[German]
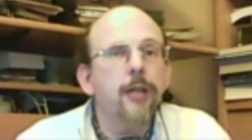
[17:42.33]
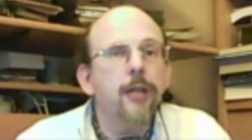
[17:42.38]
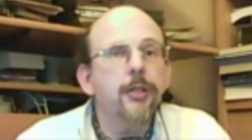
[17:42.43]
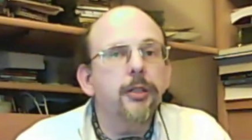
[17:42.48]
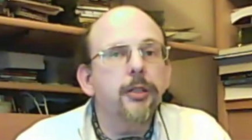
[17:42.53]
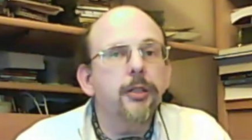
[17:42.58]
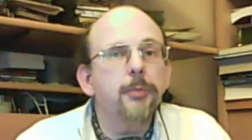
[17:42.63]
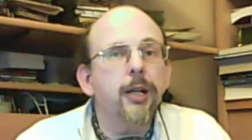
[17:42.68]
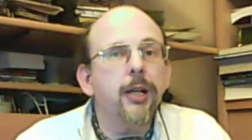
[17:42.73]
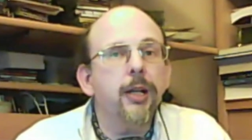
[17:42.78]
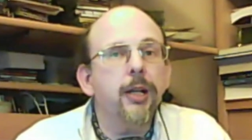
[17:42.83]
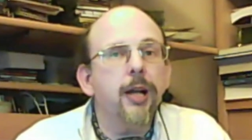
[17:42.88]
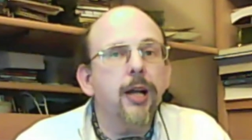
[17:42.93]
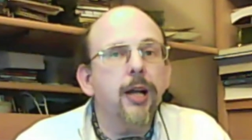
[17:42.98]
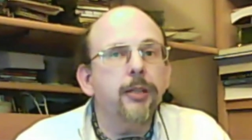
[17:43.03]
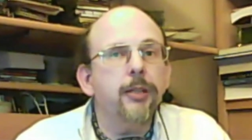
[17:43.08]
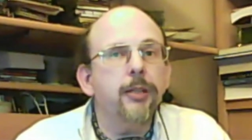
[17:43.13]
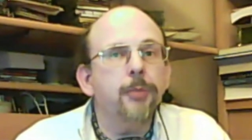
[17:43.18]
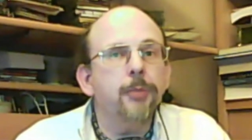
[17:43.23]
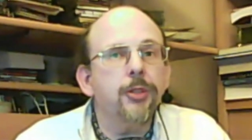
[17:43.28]
bei keinem
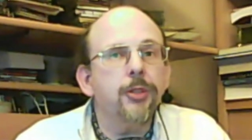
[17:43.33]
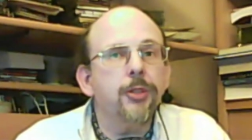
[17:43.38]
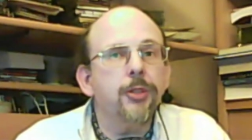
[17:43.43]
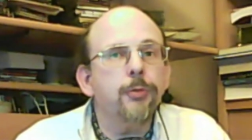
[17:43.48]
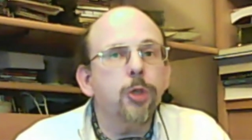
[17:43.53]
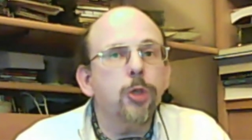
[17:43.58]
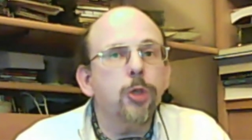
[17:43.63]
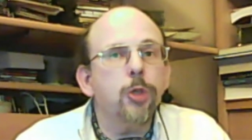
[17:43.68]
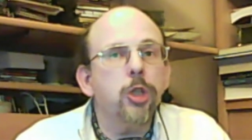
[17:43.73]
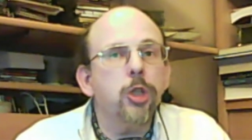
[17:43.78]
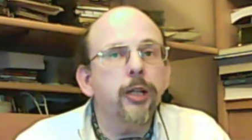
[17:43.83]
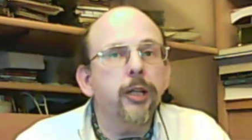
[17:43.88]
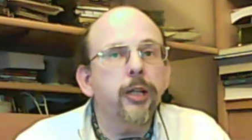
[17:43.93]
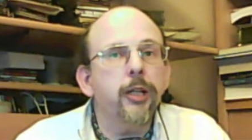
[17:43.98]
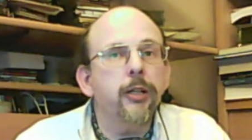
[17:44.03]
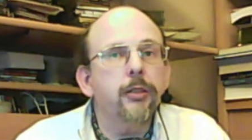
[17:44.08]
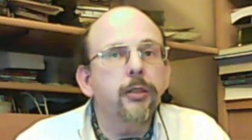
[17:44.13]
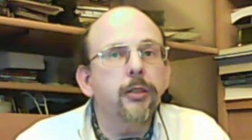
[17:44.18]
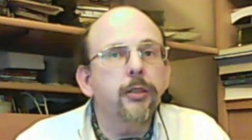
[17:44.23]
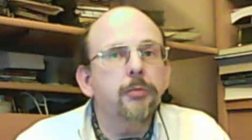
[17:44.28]
dieser Vorschläge
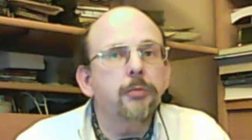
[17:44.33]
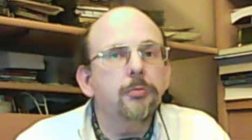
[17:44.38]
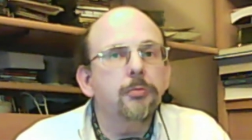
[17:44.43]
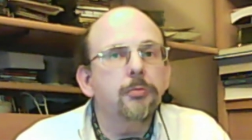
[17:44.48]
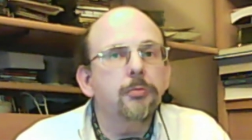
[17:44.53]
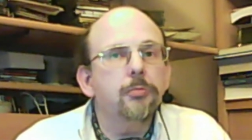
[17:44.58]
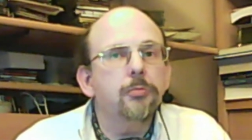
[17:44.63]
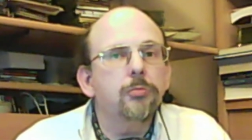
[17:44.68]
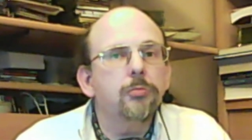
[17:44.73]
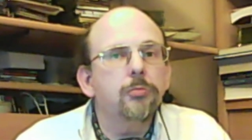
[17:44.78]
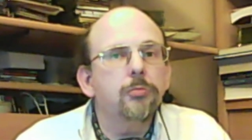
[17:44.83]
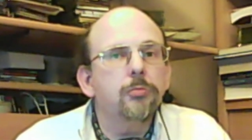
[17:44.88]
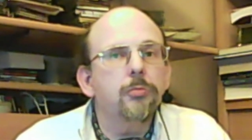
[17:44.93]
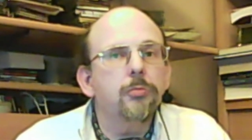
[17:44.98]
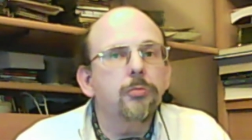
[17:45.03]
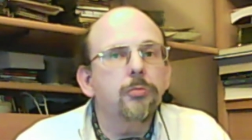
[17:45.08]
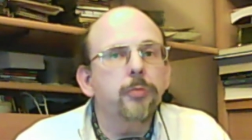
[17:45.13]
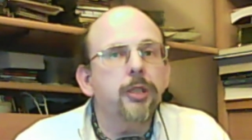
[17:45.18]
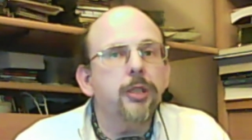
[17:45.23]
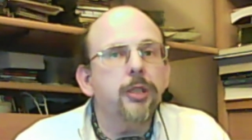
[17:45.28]

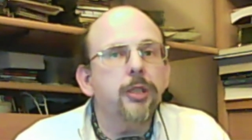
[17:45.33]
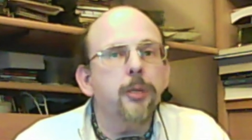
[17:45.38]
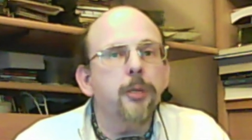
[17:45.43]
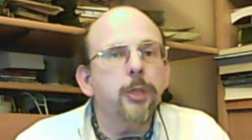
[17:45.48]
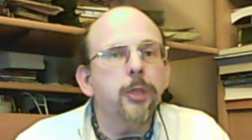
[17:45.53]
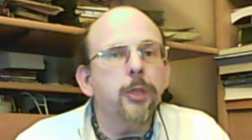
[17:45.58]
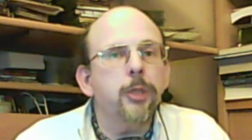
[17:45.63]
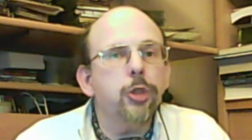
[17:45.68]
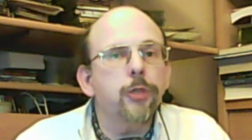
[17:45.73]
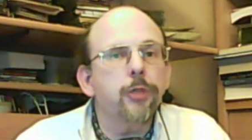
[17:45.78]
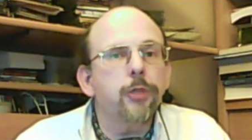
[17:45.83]
mitgemischt.